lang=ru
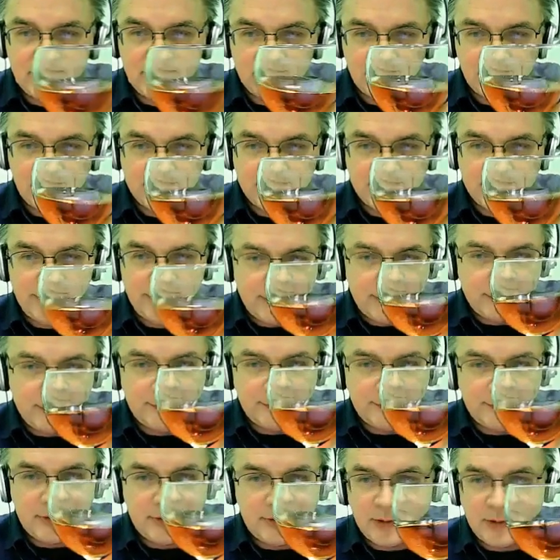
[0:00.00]
вот заварил
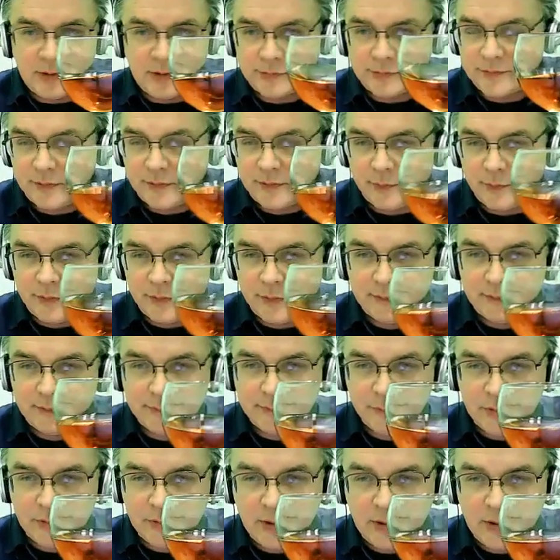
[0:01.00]
перед нашим с вами
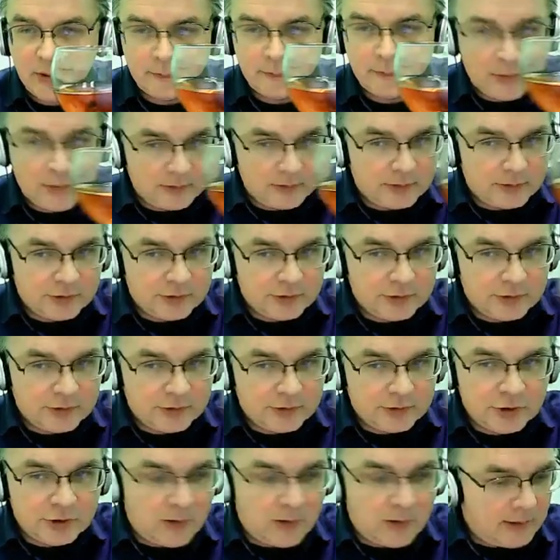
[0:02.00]
вебинаром
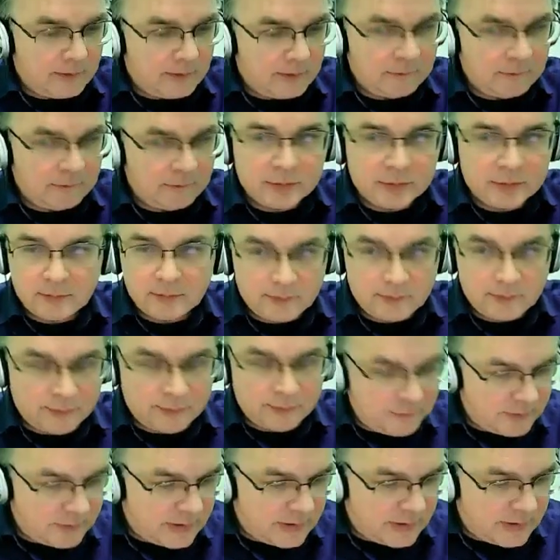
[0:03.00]
чай. Вот,
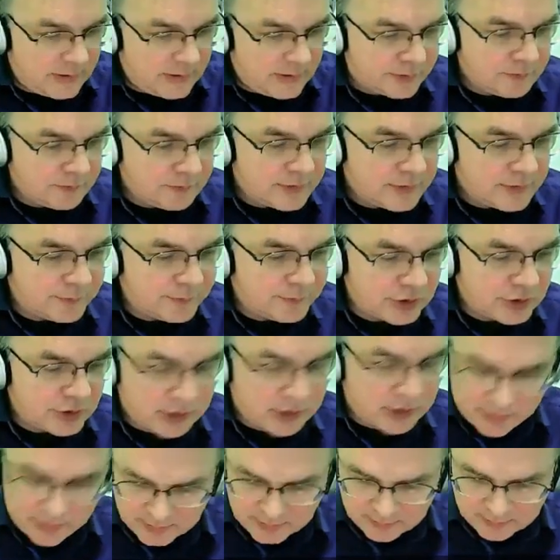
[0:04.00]
допустим, мы смешали,
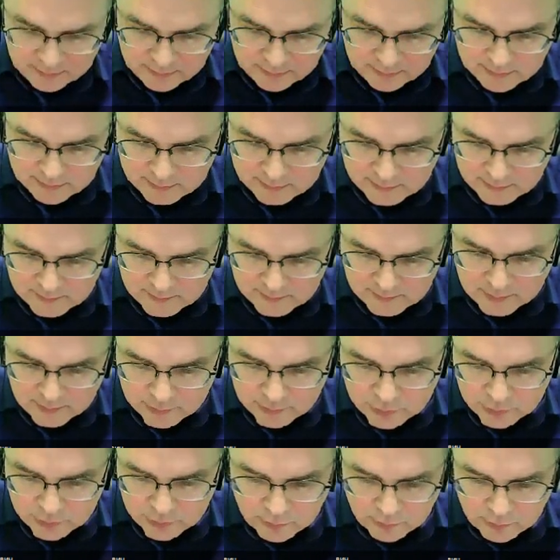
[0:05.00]
да?
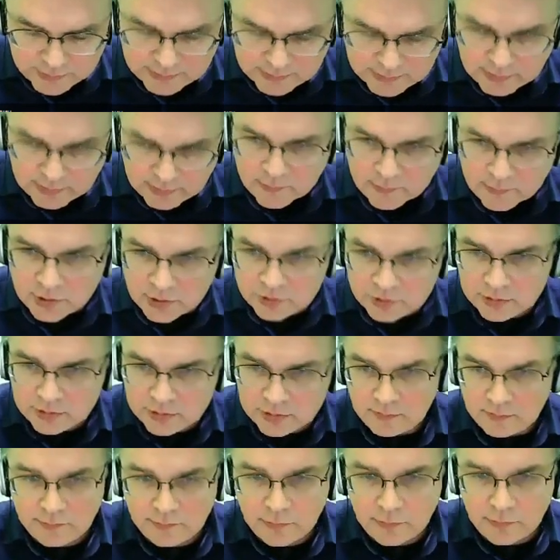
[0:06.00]
Что мы делаем дальше? Мы
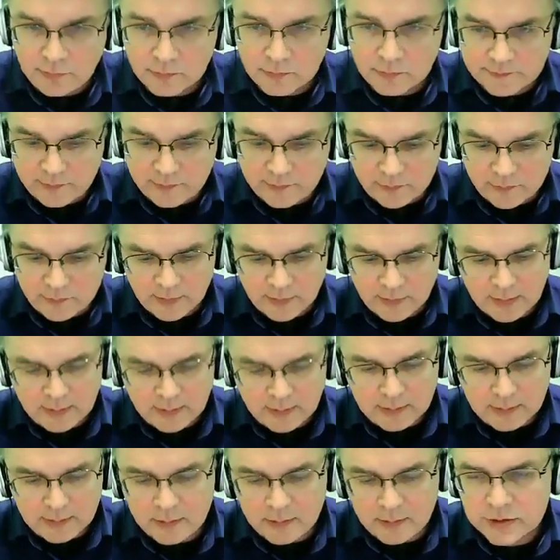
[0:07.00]
берем с вами
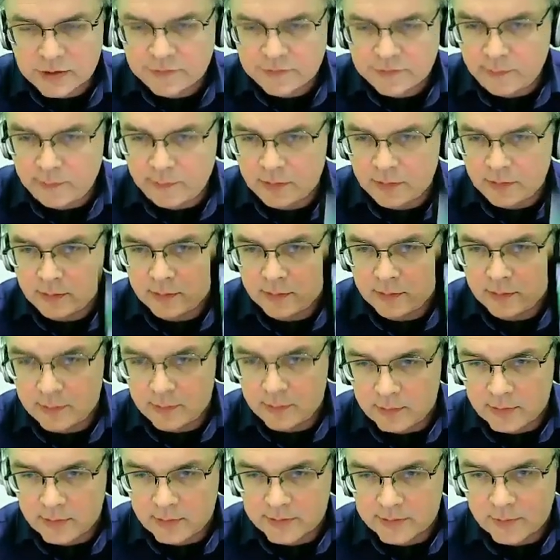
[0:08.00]
наш с вами э,
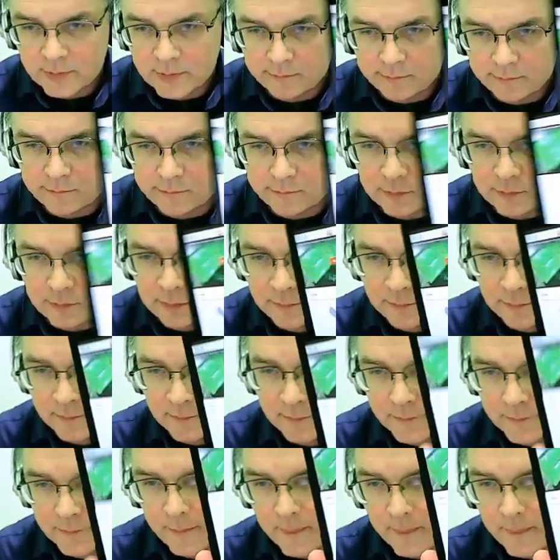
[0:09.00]
смартфон
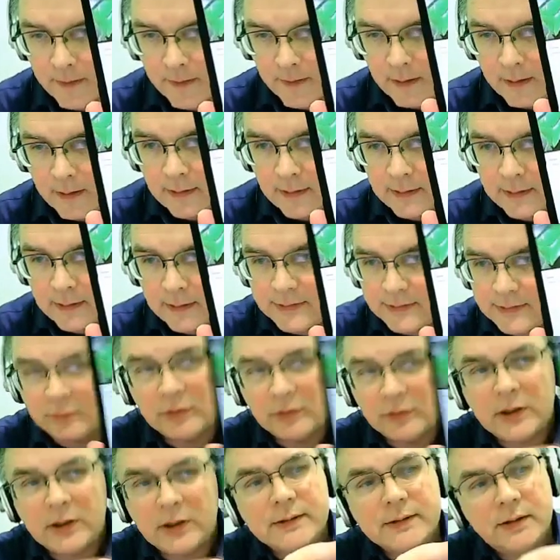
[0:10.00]
где у
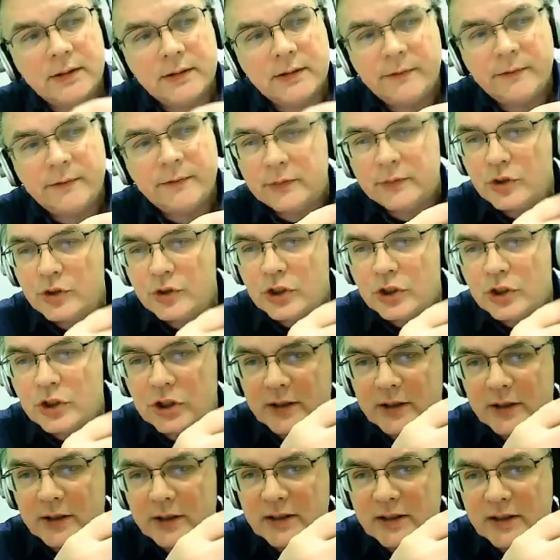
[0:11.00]
нас соответствующий шаг
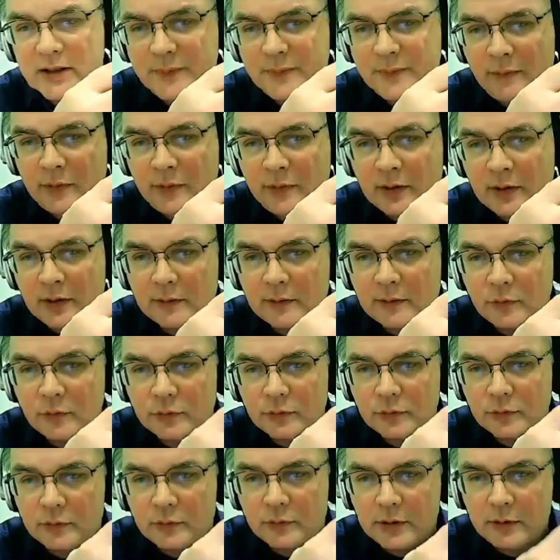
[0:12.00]
эксперимента. Вот он,
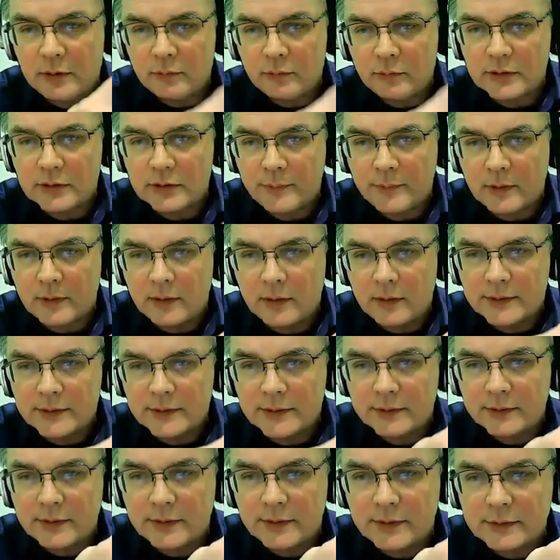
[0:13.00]
да, у нас показан
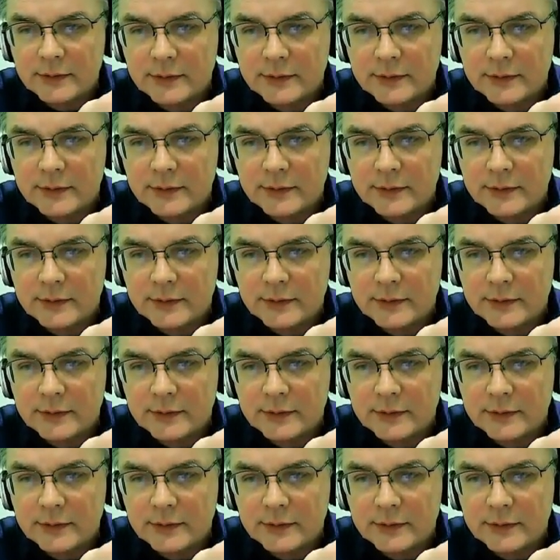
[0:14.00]
здесь.